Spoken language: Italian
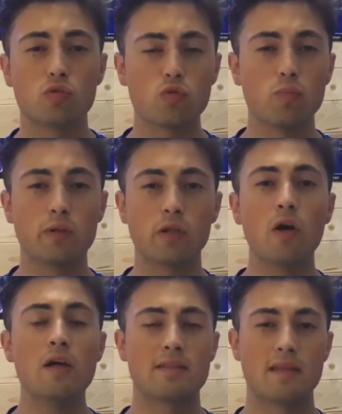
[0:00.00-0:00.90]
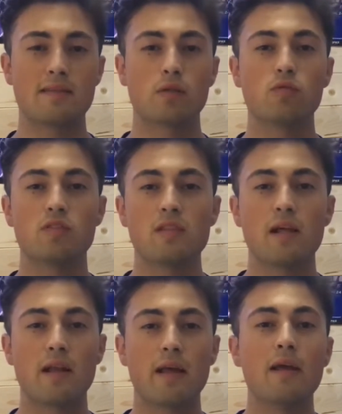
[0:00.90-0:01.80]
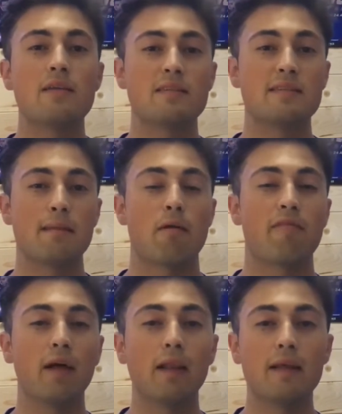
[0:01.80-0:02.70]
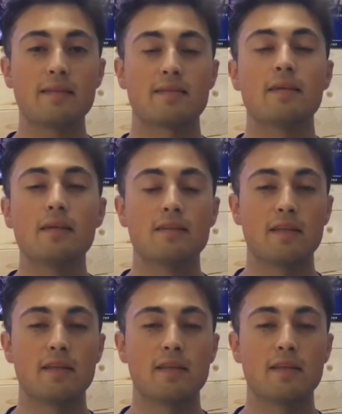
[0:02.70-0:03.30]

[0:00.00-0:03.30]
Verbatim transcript: subito senza considerare sistema fanless,